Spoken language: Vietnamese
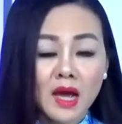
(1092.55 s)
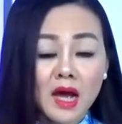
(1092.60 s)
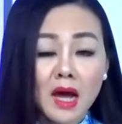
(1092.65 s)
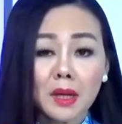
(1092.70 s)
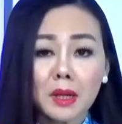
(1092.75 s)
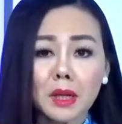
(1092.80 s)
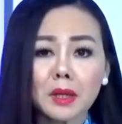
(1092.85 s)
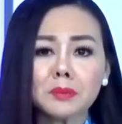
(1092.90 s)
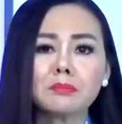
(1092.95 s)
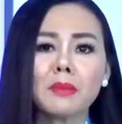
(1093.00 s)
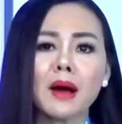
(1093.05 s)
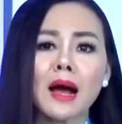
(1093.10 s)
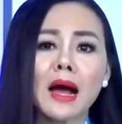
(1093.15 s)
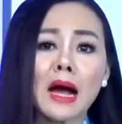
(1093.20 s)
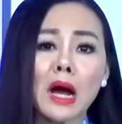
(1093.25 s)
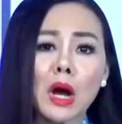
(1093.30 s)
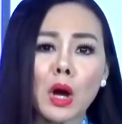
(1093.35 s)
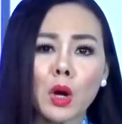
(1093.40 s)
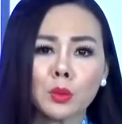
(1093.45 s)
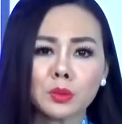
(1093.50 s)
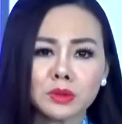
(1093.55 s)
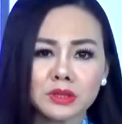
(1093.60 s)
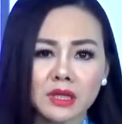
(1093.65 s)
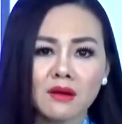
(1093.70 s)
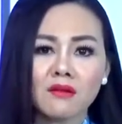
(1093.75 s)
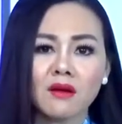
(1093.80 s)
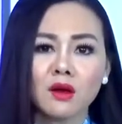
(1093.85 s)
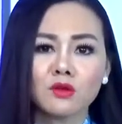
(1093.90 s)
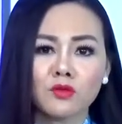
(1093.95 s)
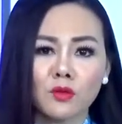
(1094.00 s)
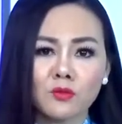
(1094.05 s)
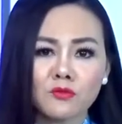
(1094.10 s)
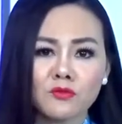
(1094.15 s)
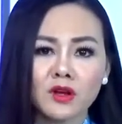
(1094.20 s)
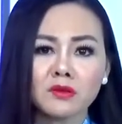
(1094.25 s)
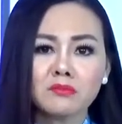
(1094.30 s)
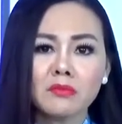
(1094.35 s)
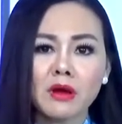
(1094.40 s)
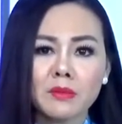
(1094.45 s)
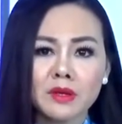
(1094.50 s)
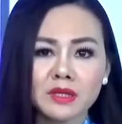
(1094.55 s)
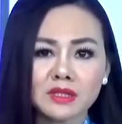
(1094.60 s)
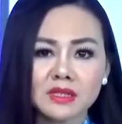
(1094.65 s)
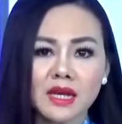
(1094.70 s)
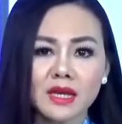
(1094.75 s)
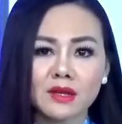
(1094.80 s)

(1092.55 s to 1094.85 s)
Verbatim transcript: hôm mà ông trả lời phỏng vấn BBC